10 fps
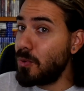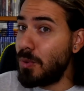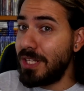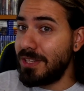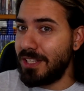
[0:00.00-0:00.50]

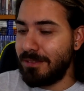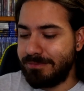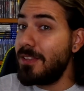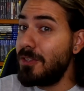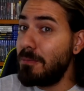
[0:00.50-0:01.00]
Quindi,
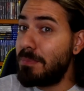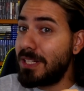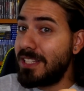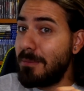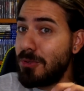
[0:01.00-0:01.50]
non
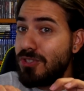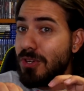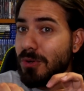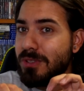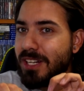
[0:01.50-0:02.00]
perdiamoci
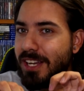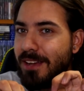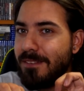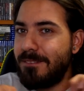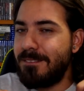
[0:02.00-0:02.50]
oltre
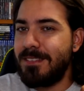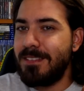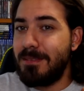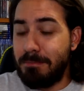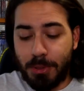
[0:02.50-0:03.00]
e
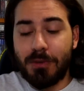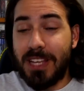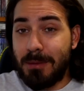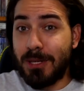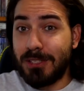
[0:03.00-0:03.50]

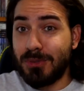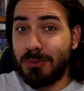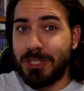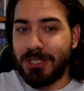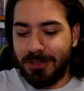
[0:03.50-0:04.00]
proviamole
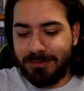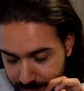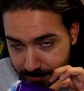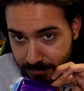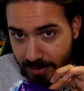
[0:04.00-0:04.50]
subito.
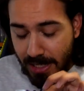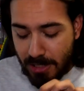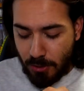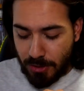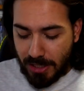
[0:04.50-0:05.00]

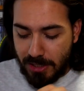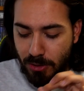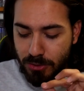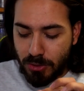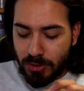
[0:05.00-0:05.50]
Allora,
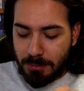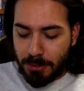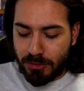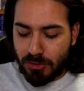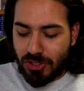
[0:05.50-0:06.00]
l'odore
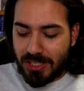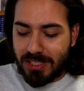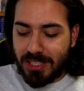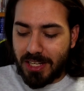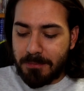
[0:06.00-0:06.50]
posso già
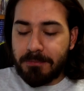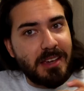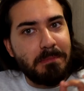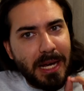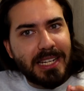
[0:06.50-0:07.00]
dire
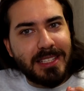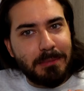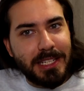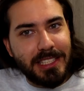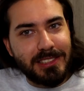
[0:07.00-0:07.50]
che parte
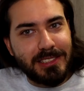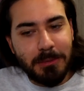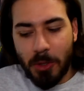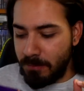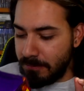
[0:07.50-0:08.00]

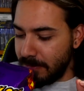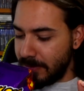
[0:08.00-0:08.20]
benissimo.